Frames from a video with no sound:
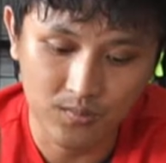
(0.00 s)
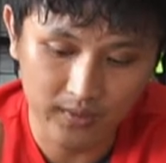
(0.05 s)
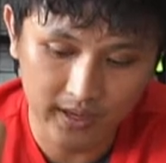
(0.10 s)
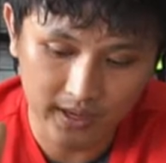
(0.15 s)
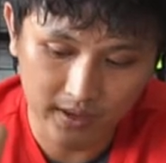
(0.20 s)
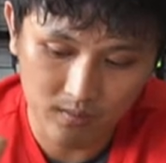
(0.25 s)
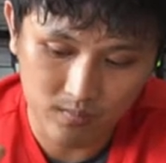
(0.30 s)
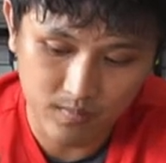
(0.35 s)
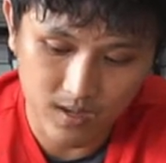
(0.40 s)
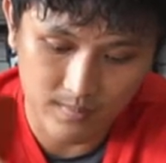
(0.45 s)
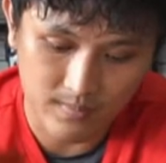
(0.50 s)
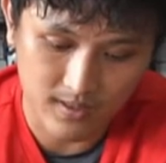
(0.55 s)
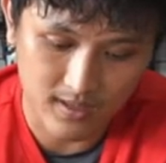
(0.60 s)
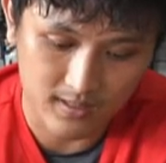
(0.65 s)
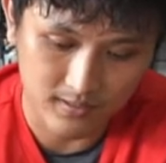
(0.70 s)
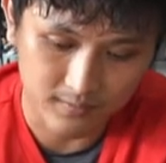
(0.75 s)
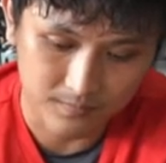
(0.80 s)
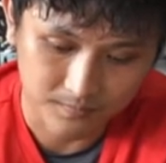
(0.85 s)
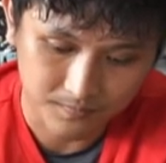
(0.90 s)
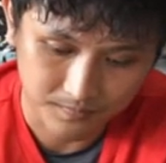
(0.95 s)
dụng keo của
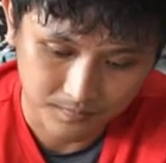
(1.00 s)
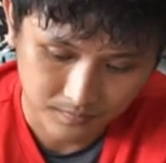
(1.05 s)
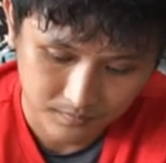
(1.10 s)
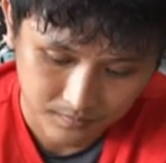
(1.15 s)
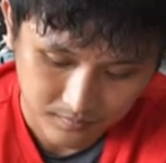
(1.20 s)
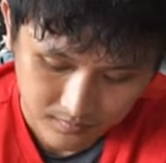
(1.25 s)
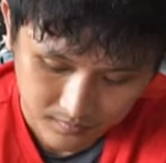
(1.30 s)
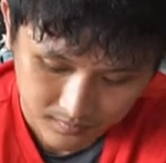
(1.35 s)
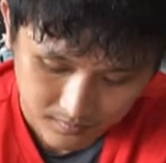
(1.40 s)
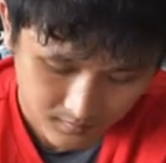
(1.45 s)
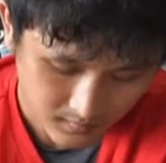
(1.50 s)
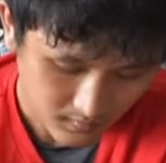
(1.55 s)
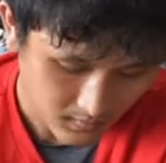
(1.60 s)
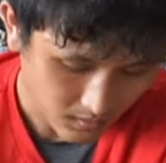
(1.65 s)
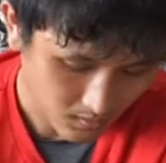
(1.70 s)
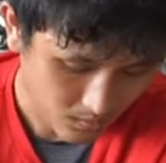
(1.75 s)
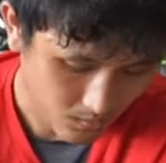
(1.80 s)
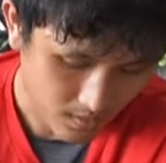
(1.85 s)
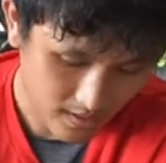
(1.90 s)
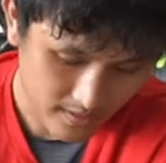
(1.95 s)
3M
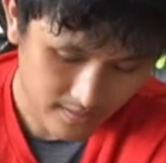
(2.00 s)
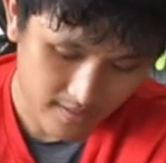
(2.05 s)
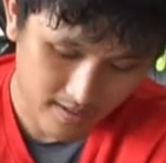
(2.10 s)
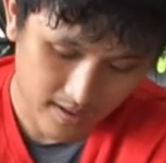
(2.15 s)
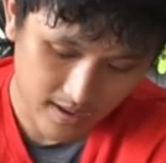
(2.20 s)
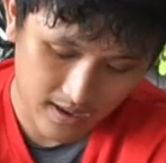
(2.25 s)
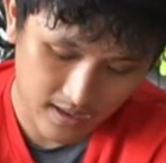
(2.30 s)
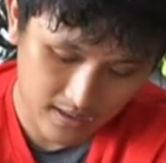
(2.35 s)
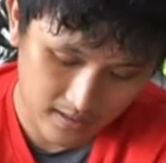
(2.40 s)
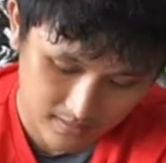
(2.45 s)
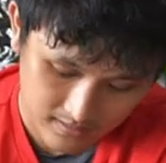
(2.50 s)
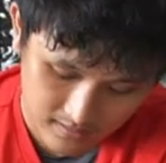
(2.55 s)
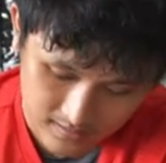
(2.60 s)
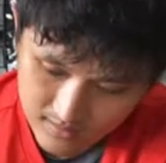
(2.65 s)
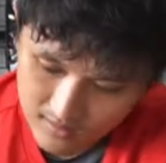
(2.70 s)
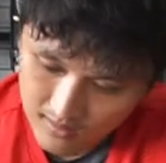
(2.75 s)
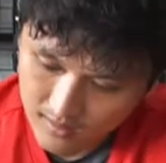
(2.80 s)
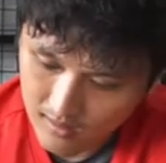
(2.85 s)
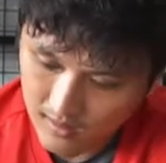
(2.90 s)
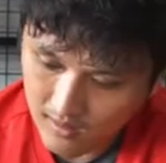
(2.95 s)
ngoài ra
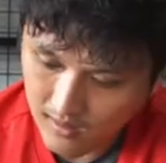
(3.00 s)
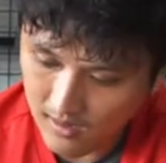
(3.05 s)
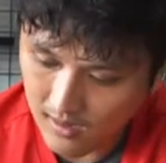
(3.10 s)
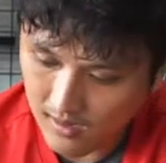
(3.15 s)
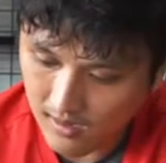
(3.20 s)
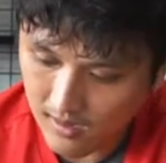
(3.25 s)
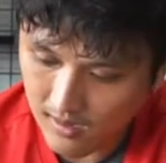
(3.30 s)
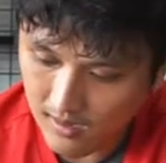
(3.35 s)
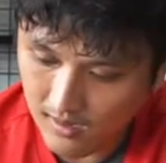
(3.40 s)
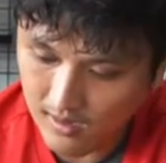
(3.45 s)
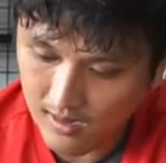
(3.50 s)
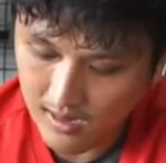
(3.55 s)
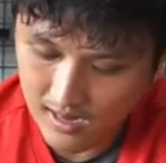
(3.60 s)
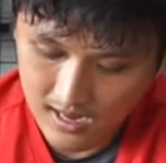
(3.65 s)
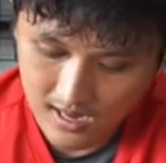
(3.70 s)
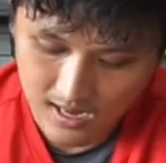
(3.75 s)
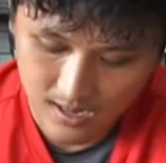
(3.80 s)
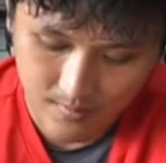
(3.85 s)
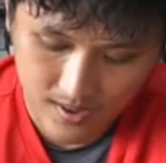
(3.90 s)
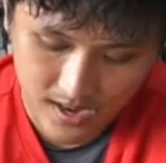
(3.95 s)
à,
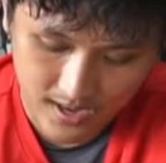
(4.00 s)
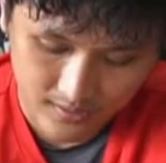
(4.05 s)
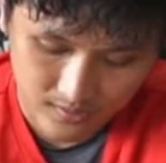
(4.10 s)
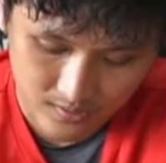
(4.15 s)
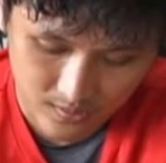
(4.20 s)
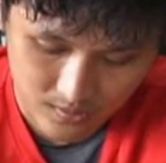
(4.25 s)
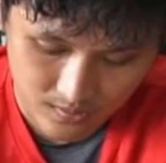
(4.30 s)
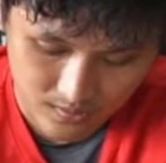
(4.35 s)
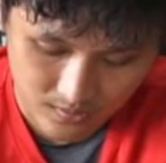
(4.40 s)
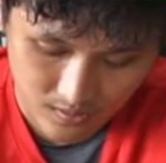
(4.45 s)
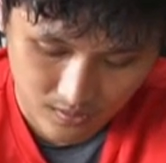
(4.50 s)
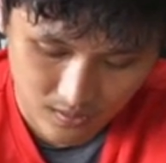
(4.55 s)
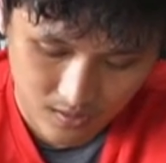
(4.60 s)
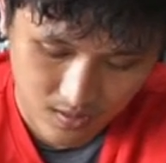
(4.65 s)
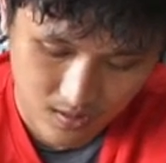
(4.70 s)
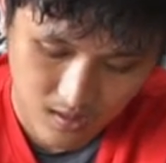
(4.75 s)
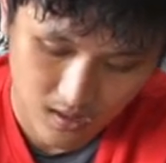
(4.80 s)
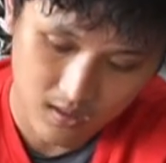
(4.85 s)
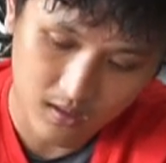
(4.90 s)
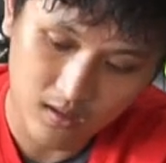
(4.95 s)
là bạn còn
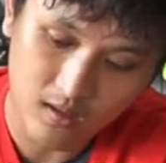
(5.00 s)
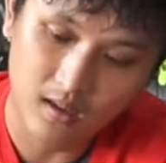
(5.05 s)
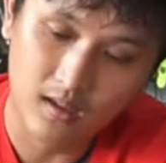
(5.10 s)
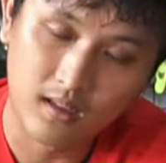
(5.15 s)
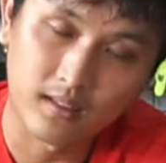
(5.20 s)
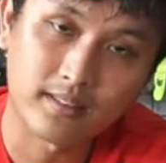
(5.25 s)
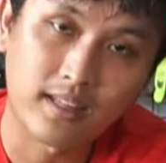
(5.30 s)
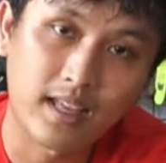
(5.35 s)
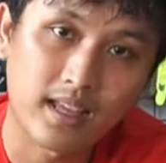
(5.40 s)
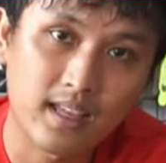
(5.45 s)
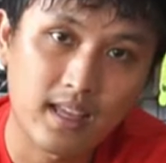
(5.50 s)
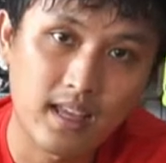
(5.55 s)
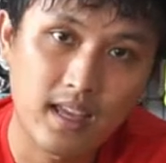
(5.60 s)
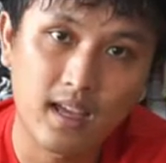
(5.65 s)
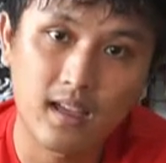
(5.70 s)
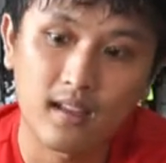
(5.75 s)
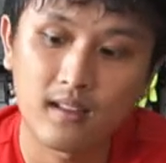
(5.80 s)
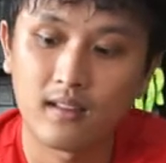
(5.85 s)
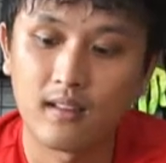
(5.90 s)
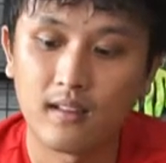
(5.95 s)
có à, tai
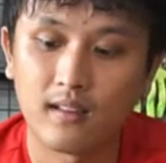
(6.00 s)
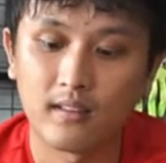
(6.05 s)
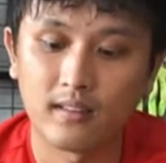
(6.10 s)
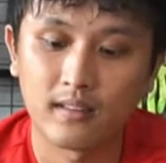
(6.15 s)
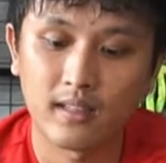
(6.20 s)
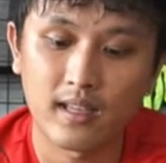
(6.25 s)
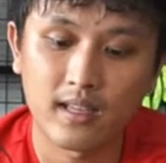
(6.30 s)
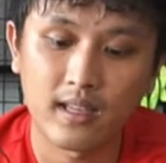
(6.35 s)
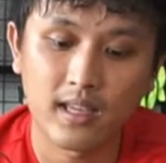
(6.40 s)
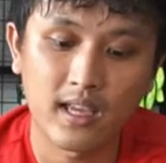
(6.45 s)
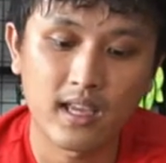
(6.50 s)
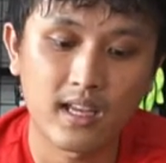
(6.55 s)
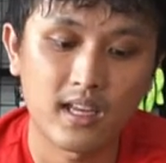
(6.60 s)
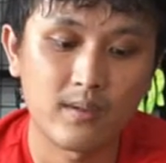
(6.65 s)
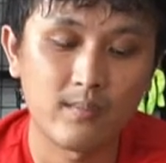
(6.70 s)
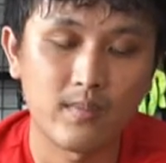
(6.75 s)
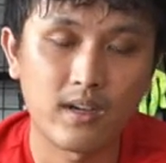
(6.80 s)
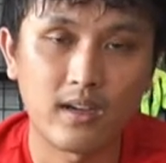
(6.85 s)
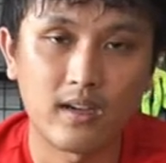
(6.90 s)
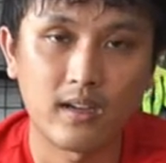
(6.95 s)
nghe tai nghe
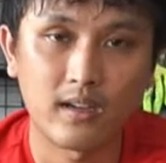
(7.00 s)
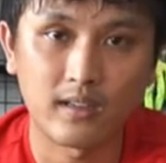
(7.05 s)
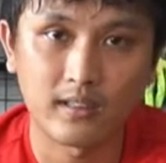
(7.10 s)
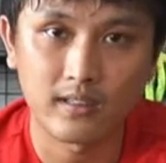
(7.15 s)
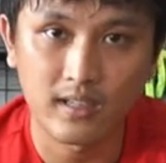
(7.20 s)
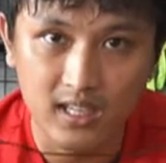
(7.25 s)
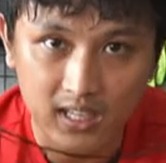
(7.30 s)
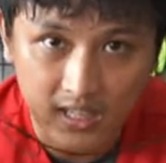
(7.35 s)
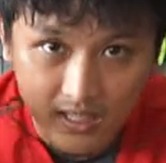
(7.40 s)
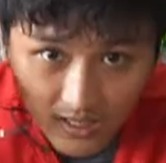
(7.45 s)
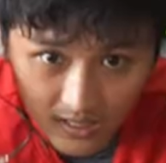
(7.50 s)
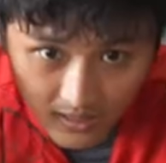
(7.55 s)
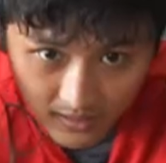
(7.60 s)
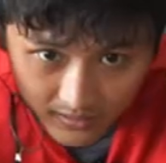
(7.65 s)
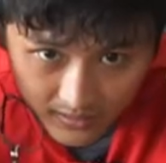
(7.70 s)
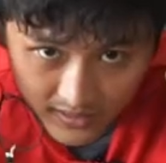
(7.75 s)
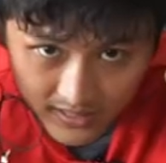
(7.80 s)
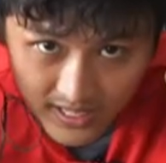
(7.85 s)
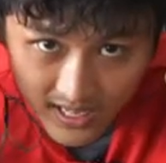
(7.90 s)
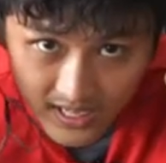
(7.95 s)
để mà đi
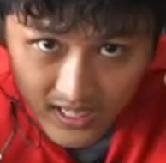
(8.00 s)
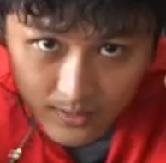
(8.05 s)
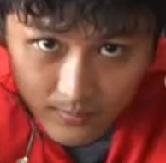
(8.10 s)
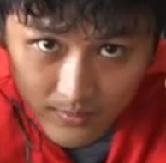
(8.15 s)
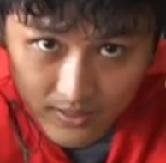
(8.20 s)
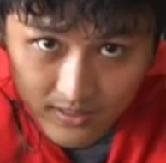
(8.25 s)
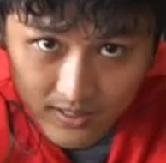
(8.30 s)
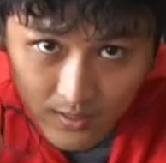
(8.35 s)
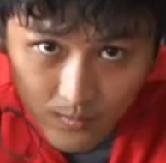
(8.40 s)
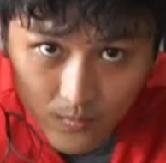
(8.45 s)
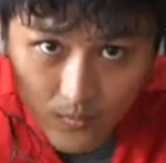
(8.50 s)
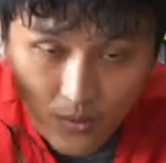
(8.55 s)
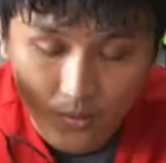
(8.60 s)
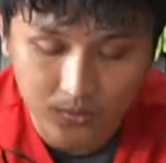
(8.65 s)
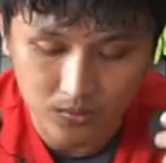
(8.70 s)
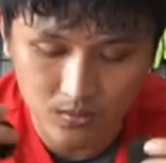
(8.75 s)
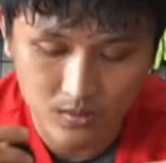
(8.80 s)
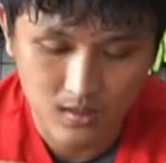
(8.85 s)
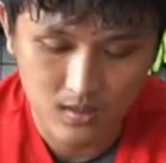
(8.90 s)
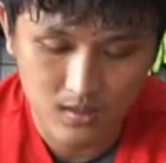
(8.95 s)
đi dây ở bên trong ngủ